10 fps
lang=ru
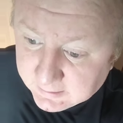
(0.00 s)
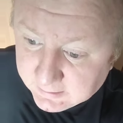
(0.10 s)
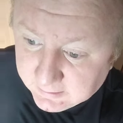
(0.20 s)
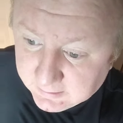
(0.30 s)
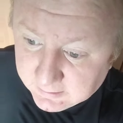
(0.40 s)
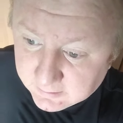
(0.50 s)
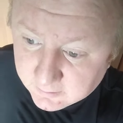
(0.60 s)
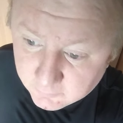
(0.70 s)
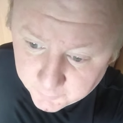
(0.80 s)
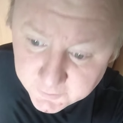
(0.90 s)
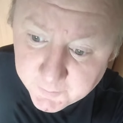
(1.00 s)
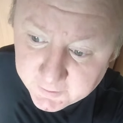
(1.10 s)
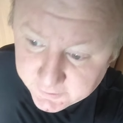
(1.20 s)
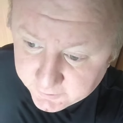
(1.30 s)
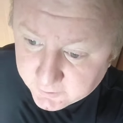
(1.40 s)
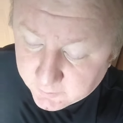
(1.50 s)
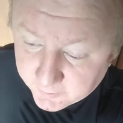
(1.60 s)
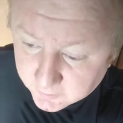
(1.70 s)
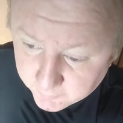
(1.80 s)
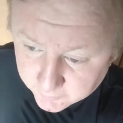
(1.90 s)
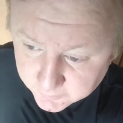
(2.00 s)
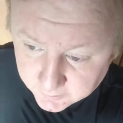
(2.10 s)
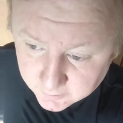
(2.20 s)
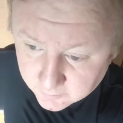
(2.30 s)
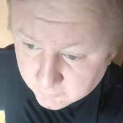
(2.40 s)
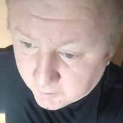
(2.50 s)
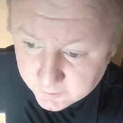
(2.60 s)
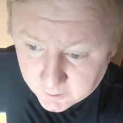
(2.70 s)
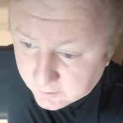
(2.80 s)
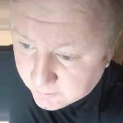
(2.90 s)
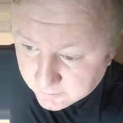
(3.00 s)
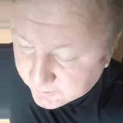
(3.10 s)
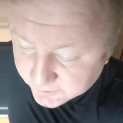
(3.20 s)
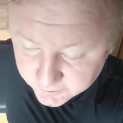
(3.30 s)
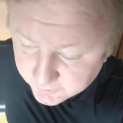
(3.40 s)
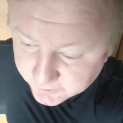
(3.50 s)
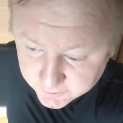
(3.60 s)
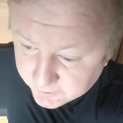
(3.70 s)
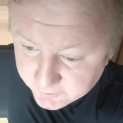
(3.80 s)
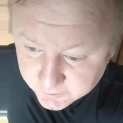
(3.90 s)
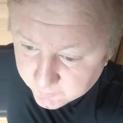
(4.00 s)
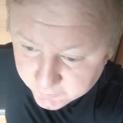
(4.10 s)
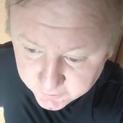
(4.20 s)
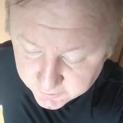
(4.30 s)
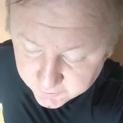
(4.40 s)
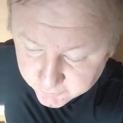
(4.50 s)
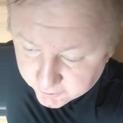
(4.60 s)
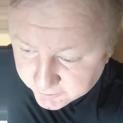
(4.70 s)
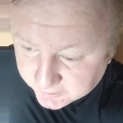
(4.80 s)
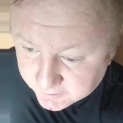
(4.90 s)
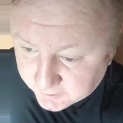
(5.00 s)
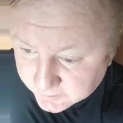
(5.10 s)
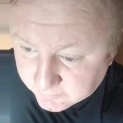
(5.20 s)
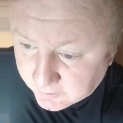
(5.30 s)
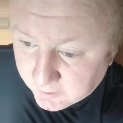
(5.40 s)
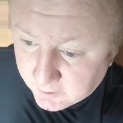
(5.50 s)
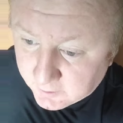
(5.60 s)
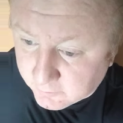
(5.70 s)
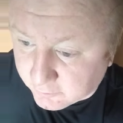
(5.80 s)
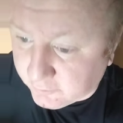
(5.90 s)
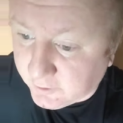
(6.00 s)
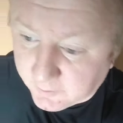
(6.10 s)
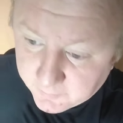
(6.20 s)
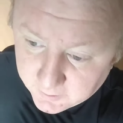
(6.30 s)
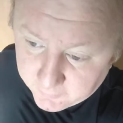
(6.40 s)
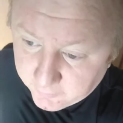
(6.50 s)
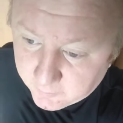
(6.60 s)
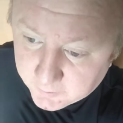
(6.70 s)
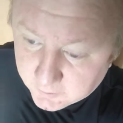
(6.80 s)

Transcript: И, ну, подождите, до меня доберутся. Ну, а я совершенно не собираюсь, я не нарушаю законодательство. То, что я поговорю об